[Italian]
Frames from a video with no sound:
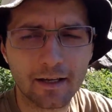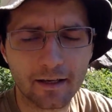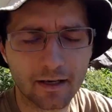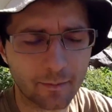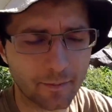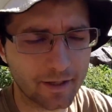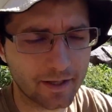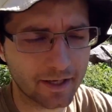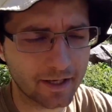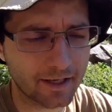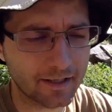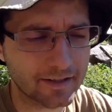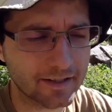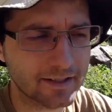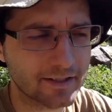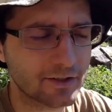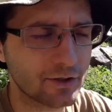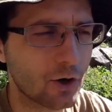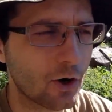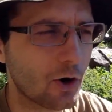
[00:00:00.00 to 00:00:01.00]
la
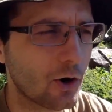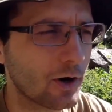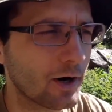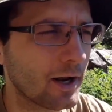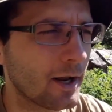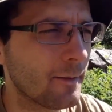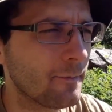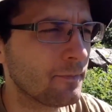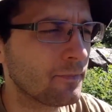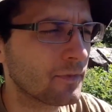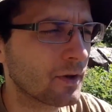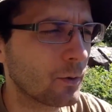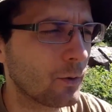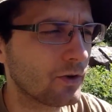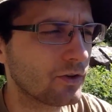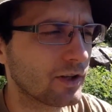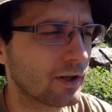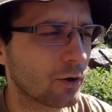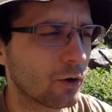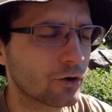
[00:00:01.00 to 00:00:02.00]
mineralizzazione,
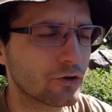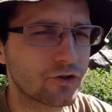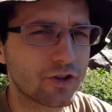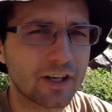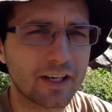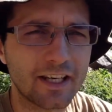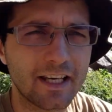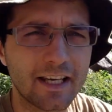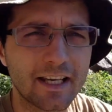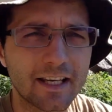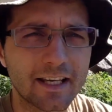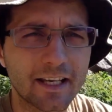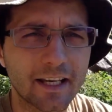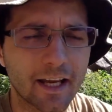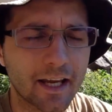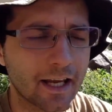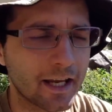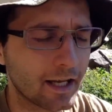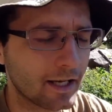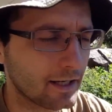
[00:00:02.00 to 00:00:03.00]
queste rocce
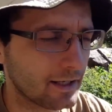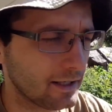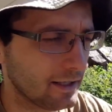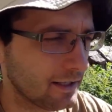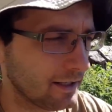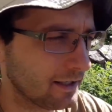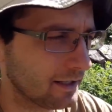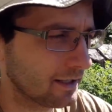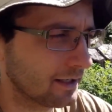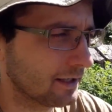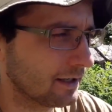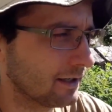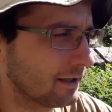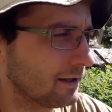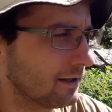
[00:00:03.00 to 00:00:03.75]
ricche in